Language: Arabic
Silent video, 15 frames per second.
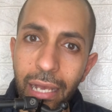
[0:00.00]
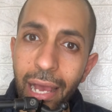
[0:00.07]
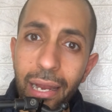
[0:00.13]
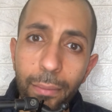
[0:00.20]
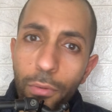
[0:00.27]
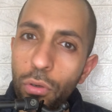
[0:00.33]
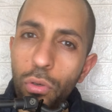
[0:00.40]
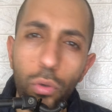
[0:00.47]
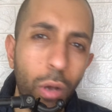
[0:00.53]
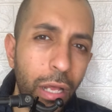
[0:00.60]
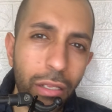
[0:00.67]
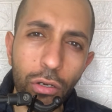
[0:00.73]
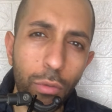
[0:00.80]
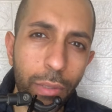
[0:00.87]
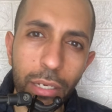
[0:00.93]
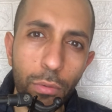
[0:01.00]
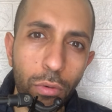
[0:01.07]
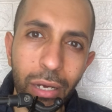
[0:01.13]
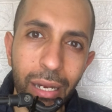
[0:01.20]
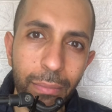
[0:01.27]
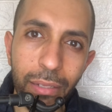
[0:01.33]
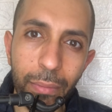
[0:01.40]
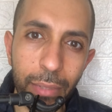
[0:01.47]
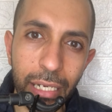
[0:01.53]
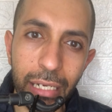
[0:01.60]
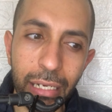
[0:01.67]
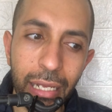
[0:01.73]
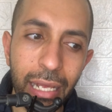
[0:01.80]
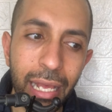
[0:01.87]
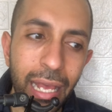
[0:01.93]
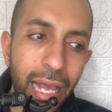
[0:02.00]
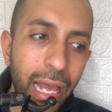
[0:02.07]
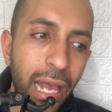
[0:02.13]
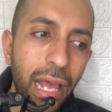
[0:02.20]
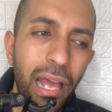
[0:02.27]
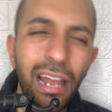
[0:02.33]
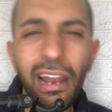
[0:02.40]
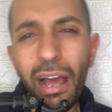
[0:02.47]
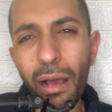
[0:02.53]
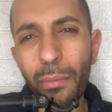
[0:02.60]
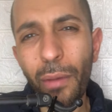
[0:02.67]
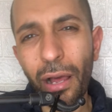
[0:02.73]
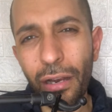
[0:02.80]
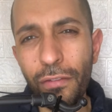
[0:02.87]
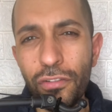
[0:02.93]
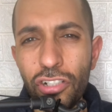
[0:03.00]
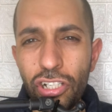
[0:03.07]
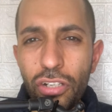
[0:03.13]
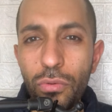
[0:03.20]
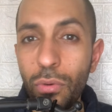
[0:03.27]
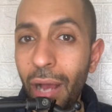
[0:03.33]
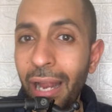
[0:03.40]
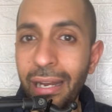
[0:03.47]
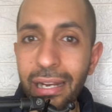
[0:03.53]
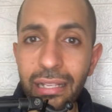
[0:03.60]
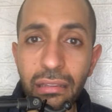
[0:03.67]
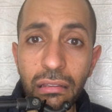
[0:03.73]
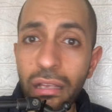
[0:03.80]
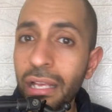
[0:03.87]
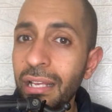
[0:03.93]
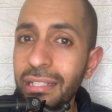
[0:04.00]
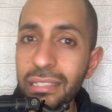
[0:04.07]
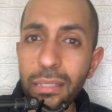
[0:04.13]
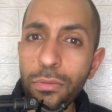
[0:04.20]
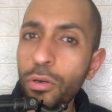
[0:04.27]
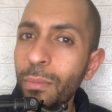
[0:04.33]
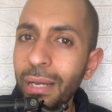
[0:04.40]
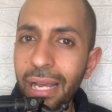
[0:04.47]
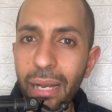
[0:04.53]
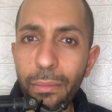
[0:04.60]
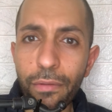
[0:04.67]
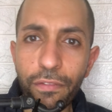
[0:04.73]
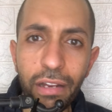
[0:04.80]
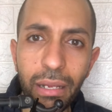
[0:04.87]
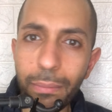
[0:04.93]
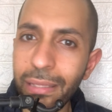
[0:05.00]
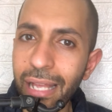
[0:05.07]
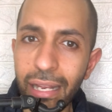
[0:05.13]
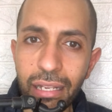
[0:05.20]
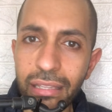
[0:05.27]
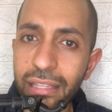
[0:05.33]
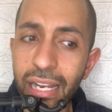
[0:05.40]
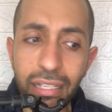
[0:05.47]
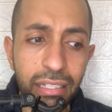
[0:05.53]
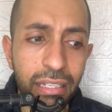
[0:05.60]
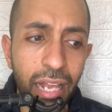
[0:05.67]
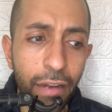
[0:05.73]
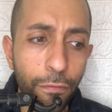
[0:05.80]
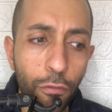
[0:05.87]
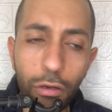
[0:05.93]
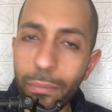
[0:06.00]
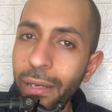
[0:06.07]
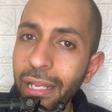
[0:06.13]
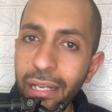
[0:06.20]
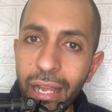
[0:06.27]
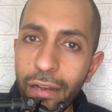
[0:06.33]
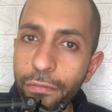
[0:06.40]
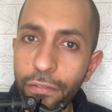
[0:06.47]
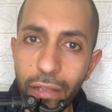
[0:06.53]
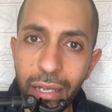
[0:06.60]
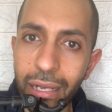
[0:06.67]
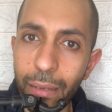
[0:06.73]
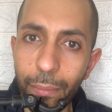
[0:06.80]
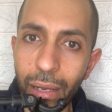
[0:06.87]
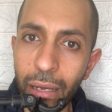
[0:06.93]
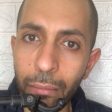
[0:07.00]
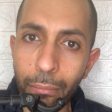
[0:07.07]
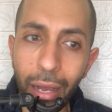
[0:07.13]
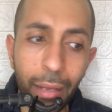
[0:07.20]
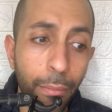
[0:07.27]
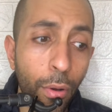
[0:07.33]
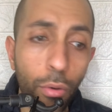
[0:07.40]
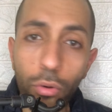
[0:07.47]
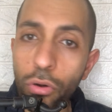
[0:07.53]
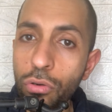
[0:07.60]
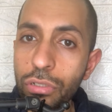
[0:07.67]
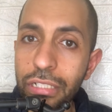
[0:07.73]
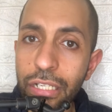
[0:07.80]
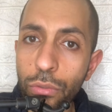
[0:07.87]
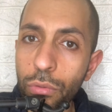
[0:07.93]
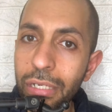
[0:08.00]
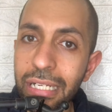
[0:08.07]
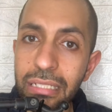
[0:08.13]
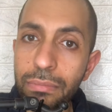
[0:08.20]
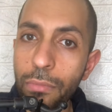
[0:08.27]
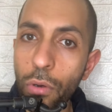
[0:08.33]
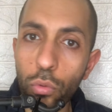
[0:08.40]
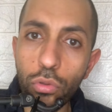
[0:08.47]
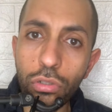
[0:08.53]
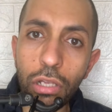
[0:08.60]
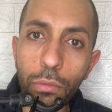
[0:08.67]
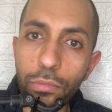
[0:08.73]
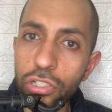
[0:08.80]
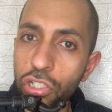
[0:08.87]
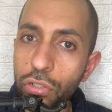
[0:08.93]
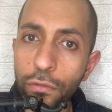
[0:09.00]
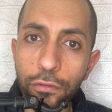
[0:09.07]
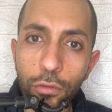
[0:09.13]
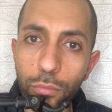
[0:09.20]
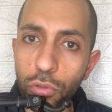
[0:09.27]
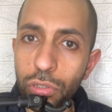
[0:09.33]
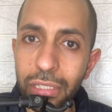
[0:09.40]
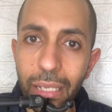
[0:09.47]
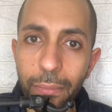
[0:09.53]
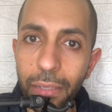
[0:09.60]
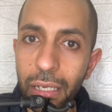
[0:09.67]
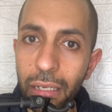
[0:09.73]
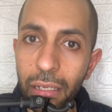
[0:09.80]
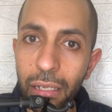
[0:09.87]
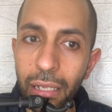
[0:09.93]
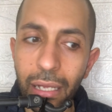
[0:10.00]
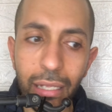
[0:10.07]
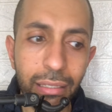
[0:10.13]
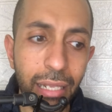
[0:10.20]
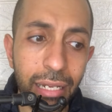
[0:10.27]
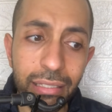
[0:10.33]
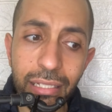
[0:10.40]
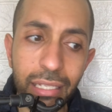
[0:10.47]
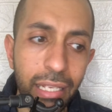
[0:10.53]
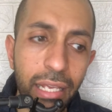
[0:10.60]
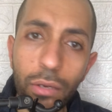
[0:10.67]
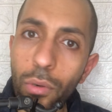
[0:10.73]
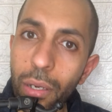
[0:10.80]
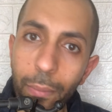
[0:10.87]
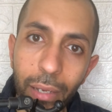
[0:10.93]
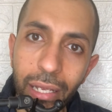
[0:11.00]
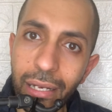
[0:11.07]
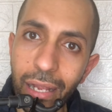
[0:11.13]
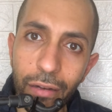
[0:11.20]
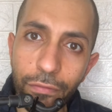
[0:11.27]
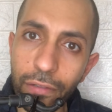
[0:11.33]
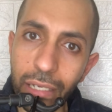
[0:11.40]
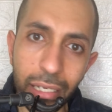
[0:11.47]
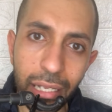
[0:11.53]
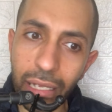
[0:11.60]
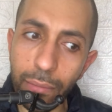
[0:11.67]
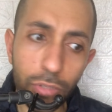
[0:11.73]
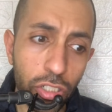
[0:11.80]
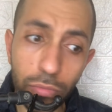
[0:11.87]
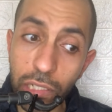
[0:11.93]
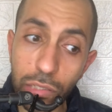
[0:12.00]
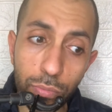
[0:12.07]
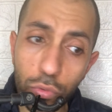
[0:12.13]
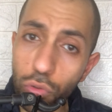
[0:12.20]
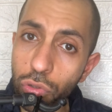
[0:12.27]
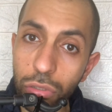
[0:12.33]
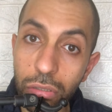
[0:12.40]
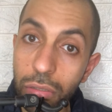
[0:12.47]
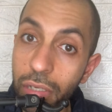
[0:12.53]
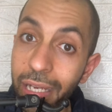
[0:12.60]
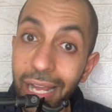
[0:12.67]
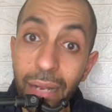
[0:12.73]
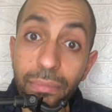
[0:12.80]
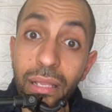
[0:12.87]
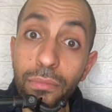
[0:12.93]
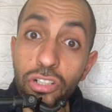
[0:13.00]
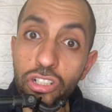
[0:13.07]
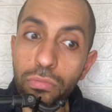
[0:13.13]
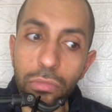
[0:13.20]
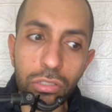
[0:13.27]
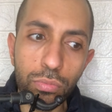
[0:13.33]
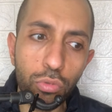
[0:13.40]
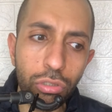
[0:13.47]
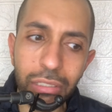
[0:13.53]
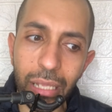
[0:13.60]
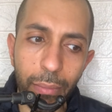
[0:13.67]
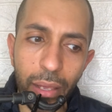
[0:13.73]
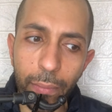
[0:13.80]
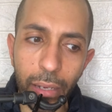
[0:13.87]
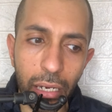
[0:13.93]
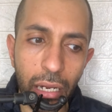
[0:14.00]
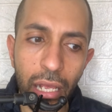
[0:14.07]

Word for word: انا بقول لكم حضراتكم بيجيبوا الكلام ده منين آه لا ما اعرفش وعلى النت سيبكم من كلام الفارغ بتاع النت 30000 و40000 ايه يا جماعه مع موجودين والناس موجوده وبنشوفهم قدامنا 30 ايه و40 الف جنيه إيه؟ مش مظبوط الكلام ده مش مظبوط تماما